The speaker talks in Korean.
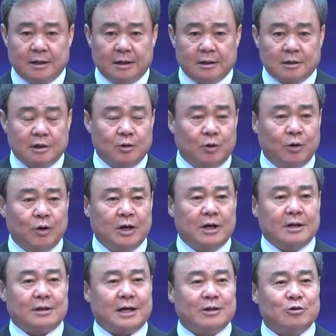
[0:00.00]
그리고
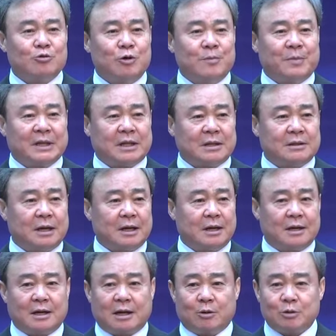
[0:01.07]
나는 구원받았다라고